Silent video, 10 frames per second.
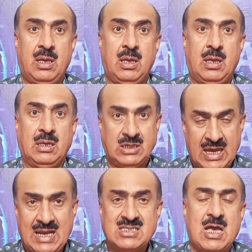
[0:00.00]
ये
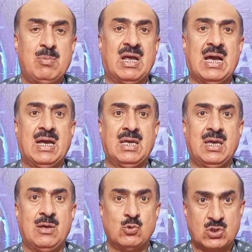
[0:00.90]
इल्ज़ाम लगा कि, कि
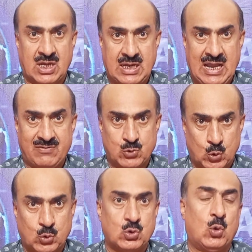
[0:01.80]
उसके खिलाफ जो
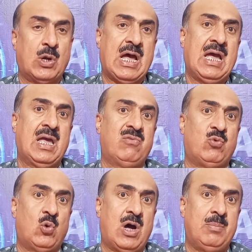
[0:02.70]
कुछ हो रहा है
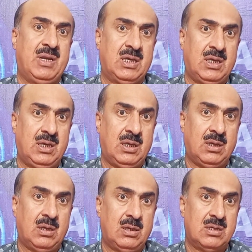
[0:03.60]
वो
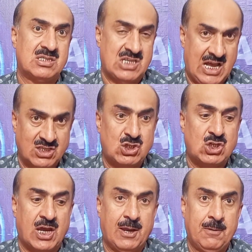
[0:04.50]
अमरीकी साजिश
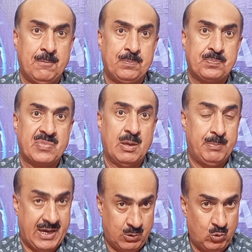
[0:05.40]
है
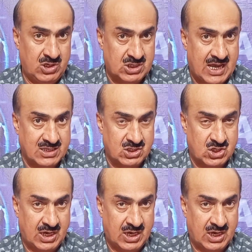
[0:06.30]
बैरूनी साजिश है